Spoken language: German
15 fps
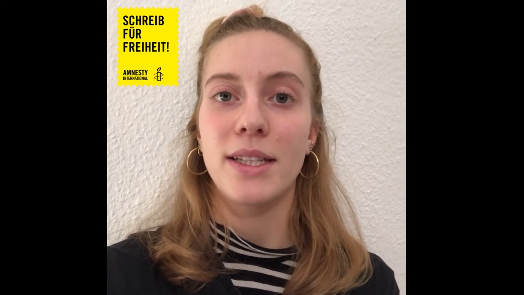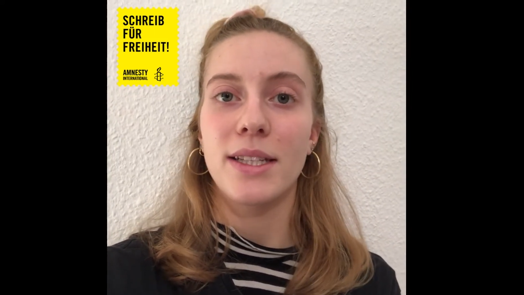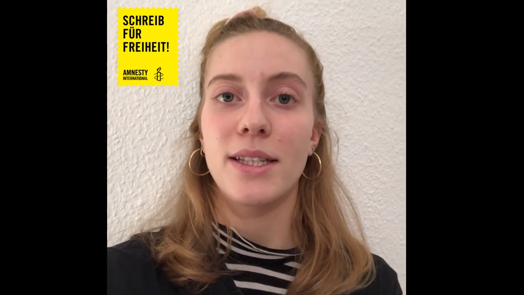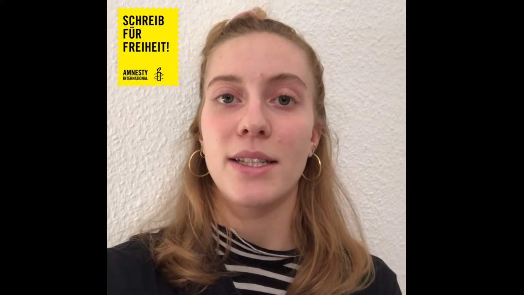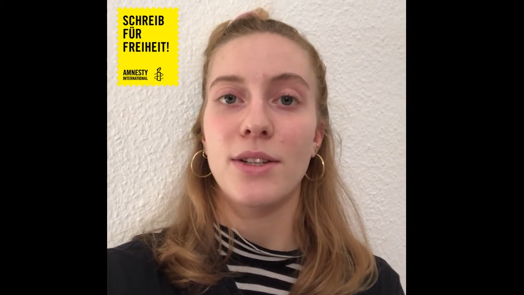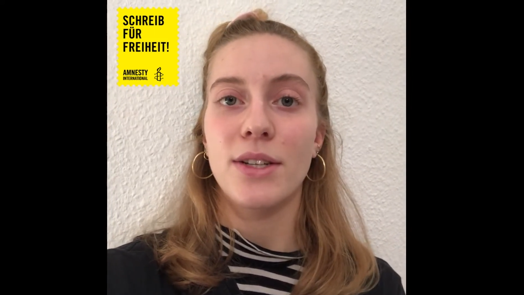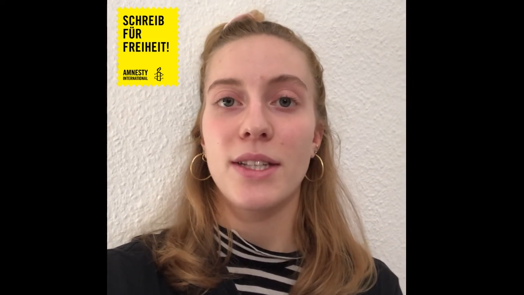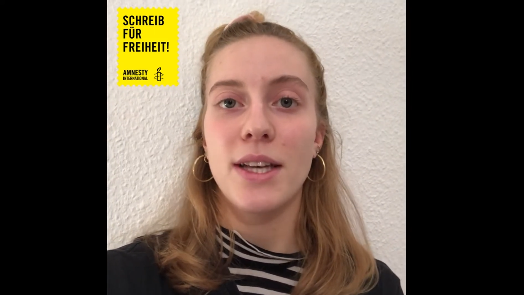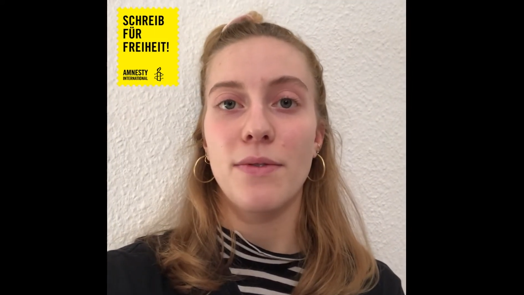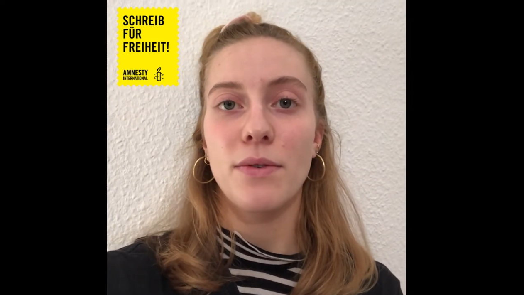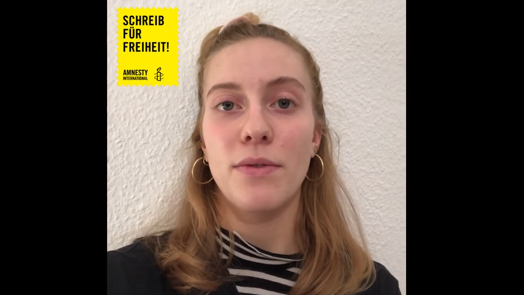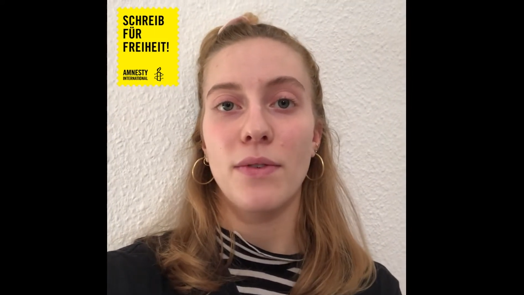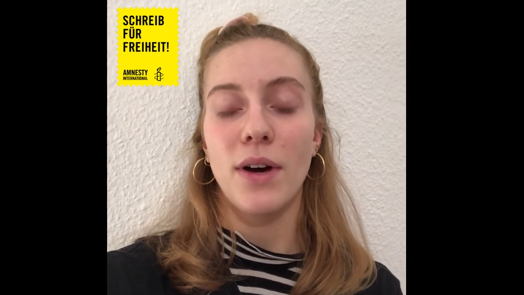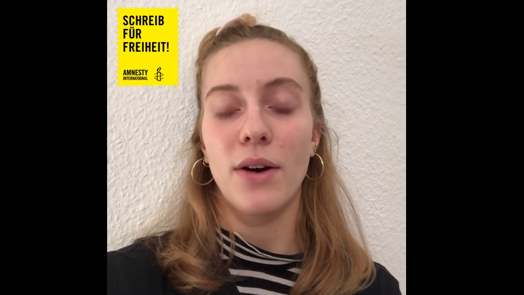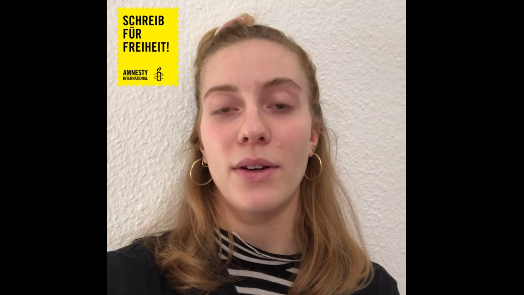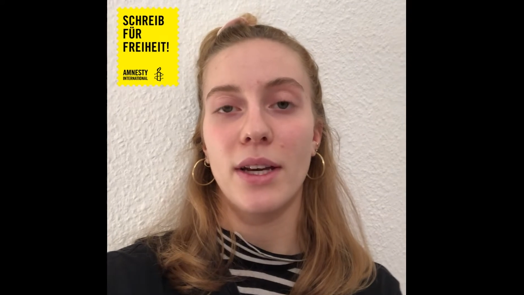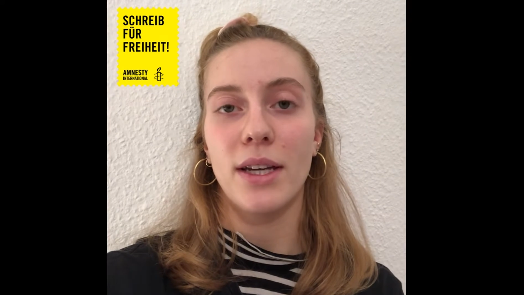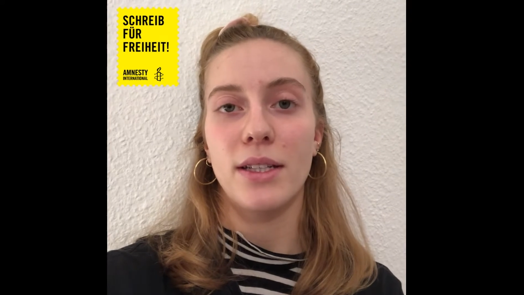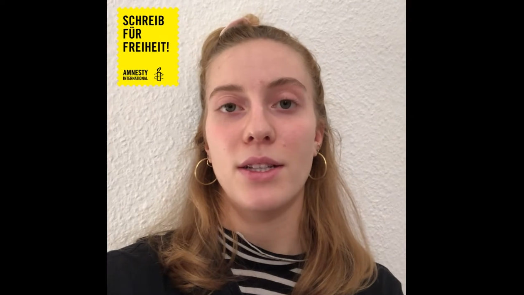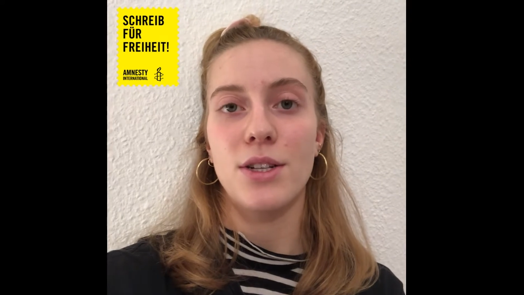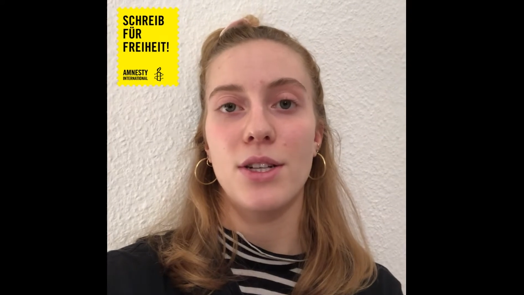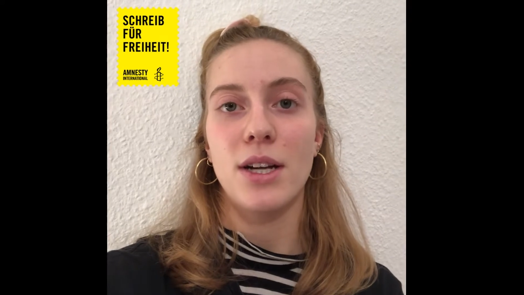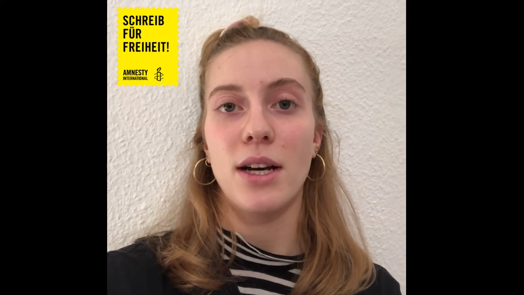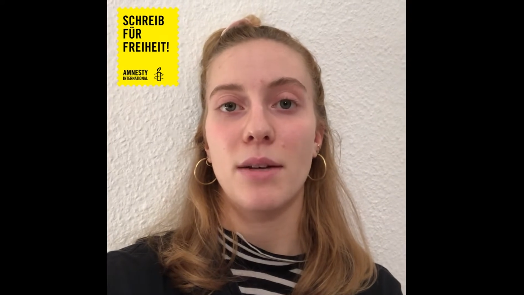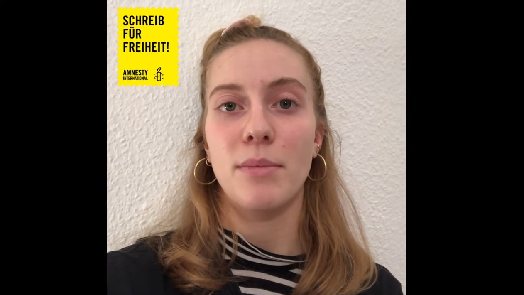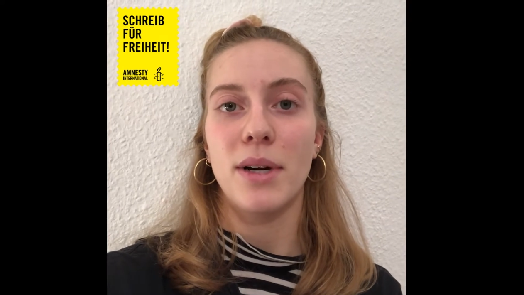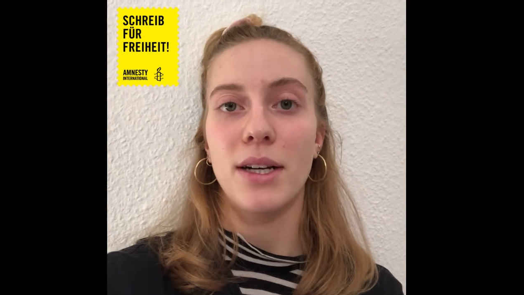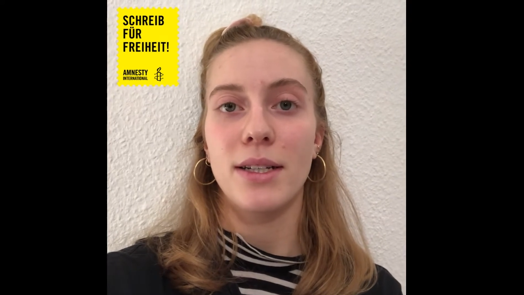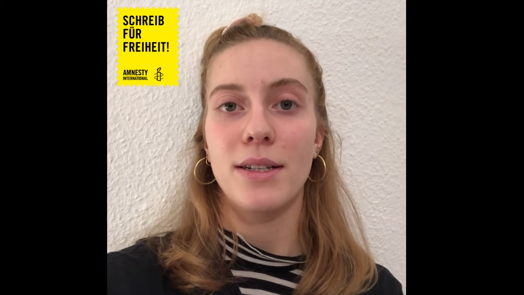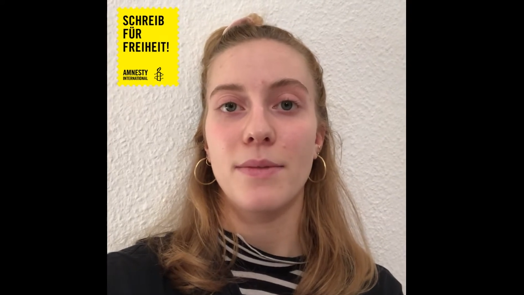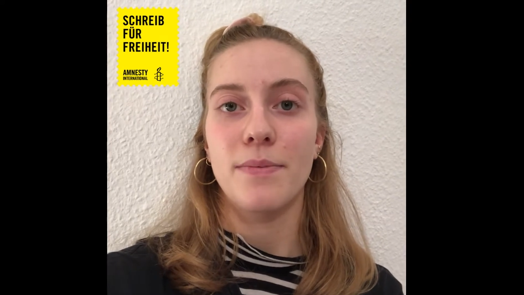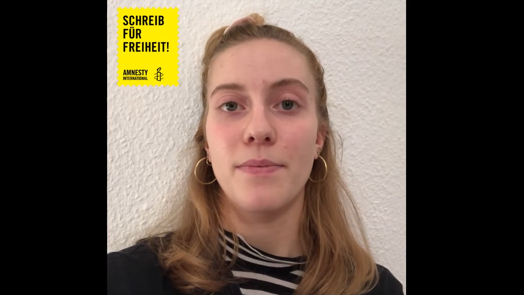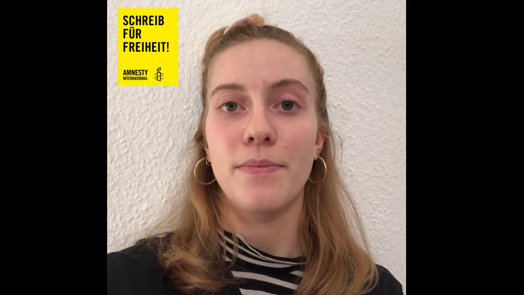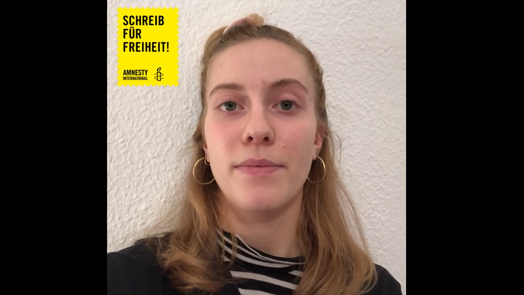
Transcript: die sich dort sehr für Frauenrechte stark macht.